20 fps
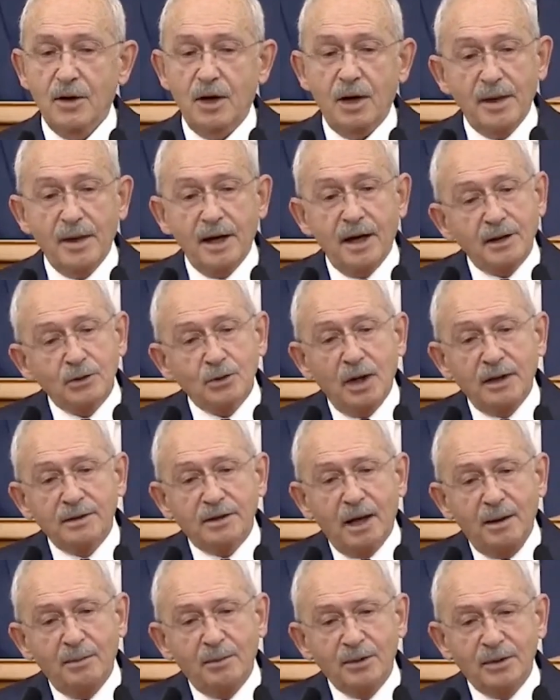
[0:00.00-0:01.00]
Ama Erdoğan
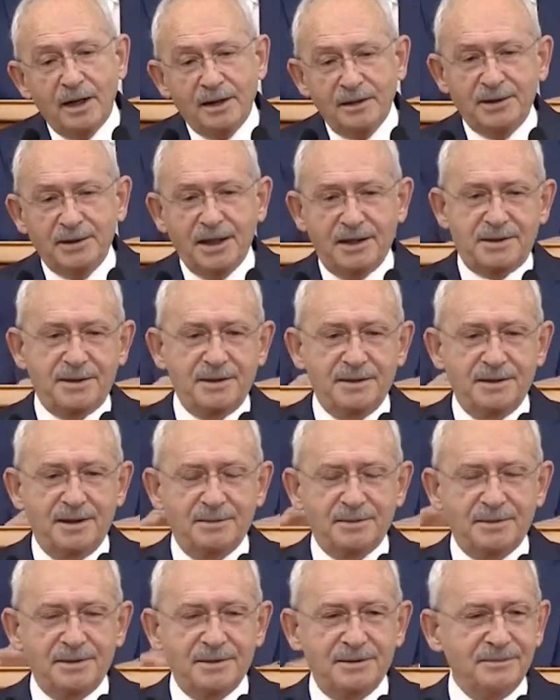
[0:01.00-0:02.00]
tam bunların tersini
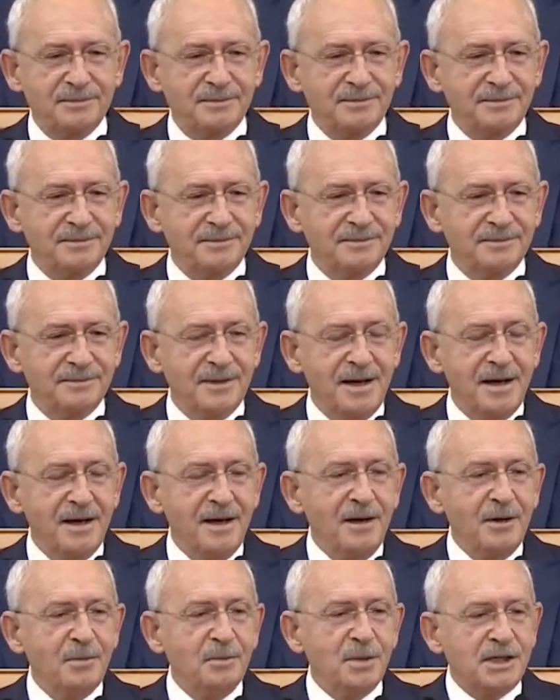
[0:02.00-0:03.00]
yaptı.
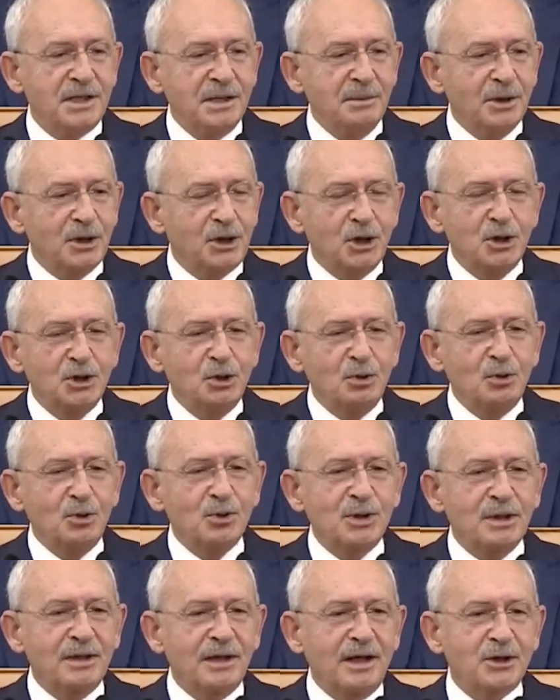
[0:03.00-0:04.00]
Bizim ikinci
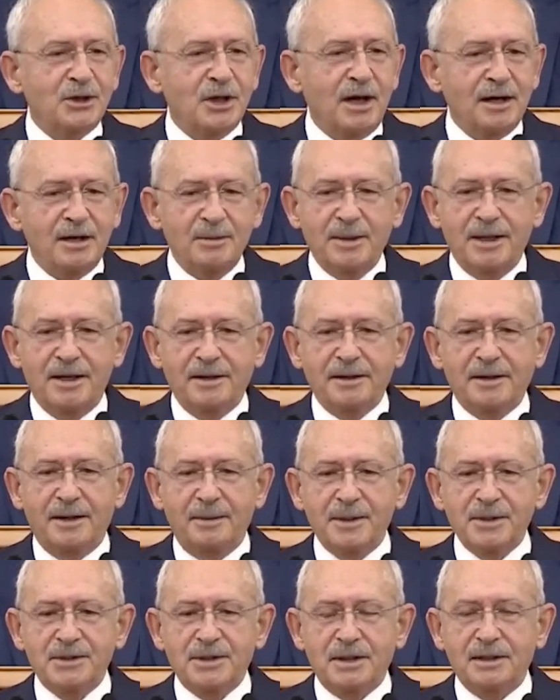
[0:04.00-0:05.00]
yüzyıla çağrı
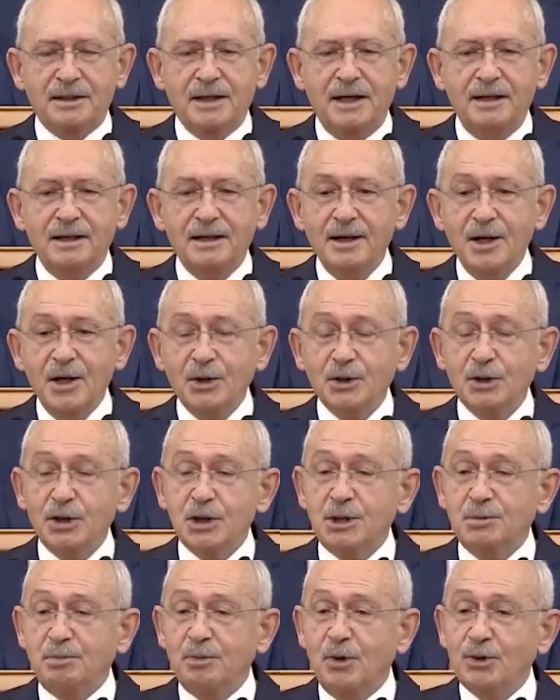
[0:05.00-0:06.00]
beyannamesinde
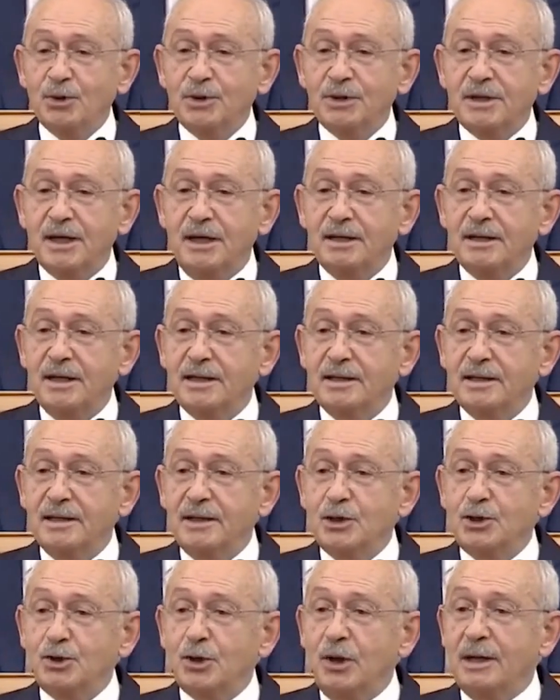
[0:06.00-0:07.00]
dış politika ile
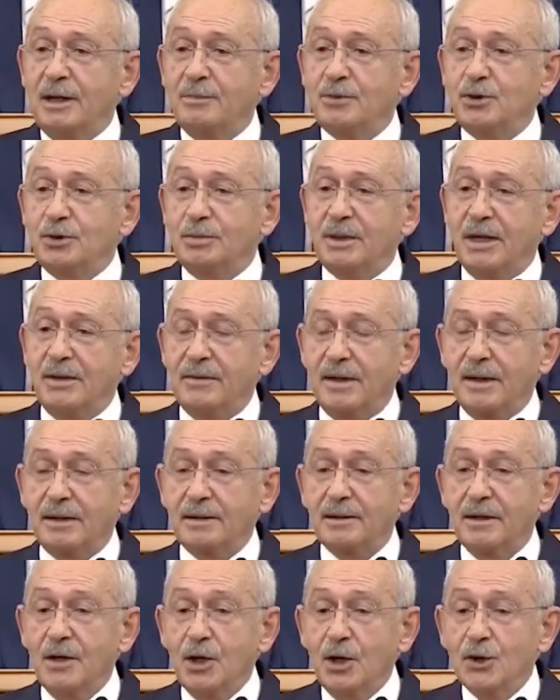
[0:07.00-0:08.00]
ilgili şöyle bir cümle var.
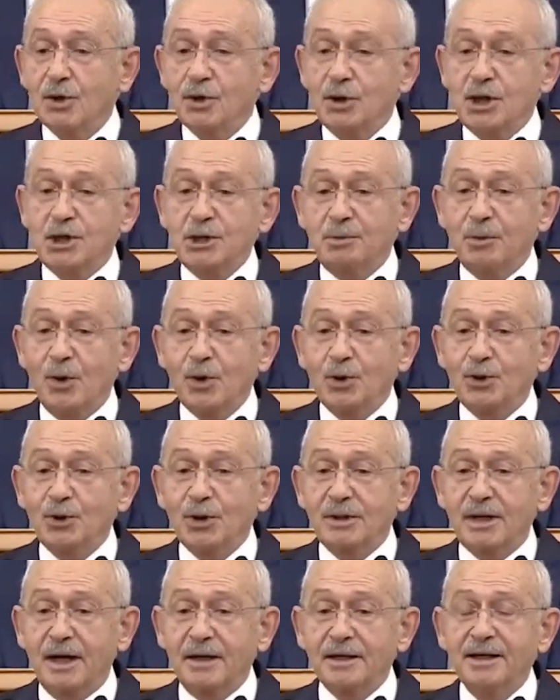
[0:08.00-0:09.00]
Dış
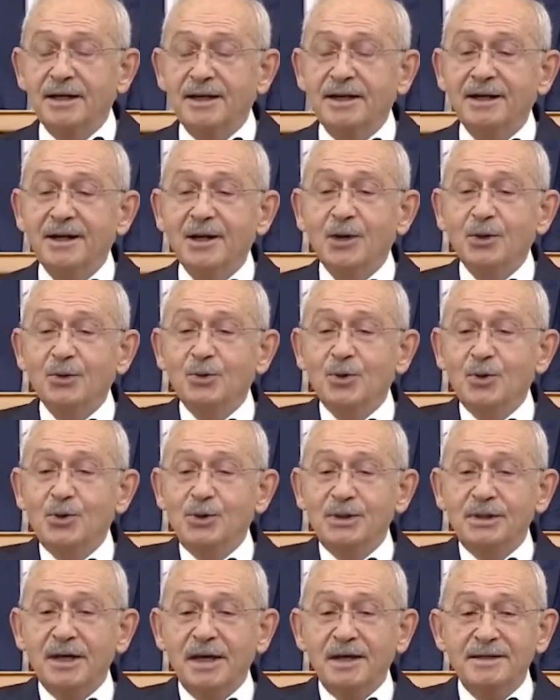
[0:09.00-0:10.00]
politikayı
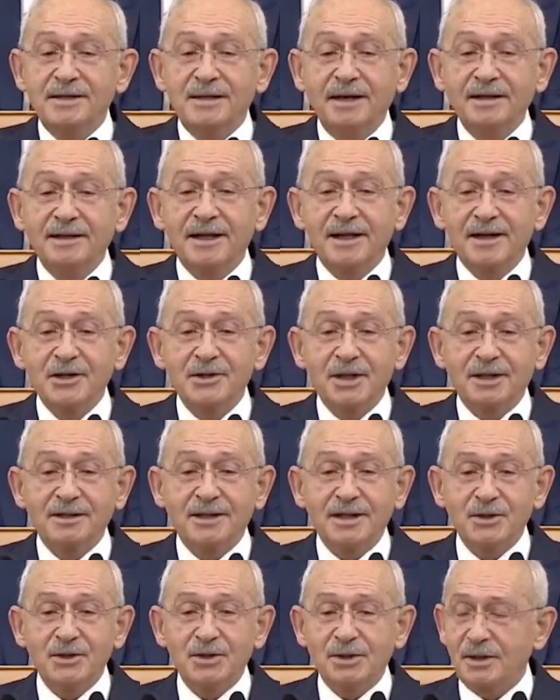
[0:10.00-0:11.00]
180 derece
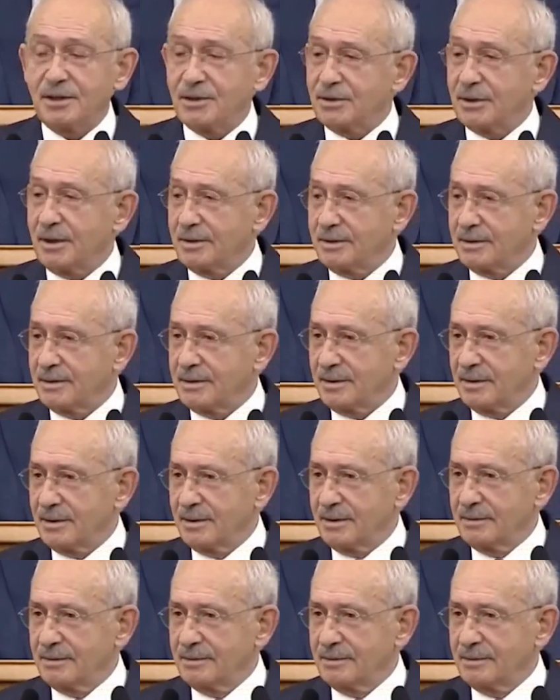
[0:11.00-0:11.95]
değiştireceğiz diyor.